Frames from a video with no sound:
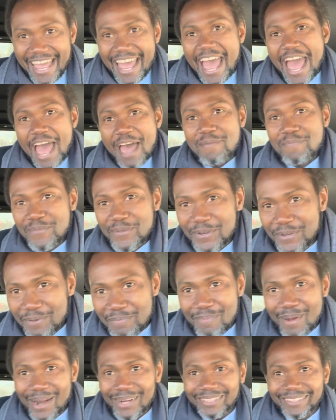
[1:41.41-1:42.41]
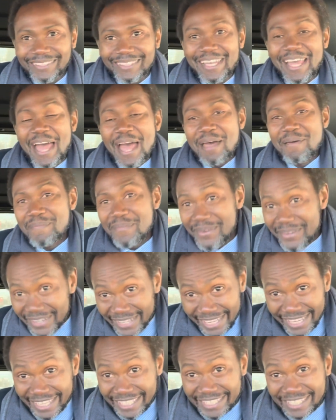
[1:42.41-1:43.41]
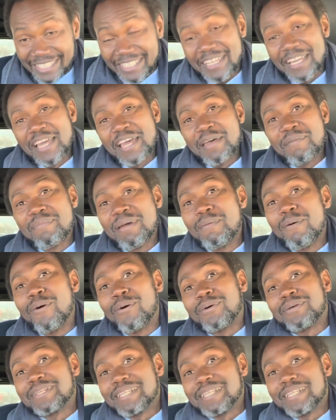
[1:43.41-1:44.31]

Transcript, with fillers: un mini Bolt, un mini Hitch. Mais bon,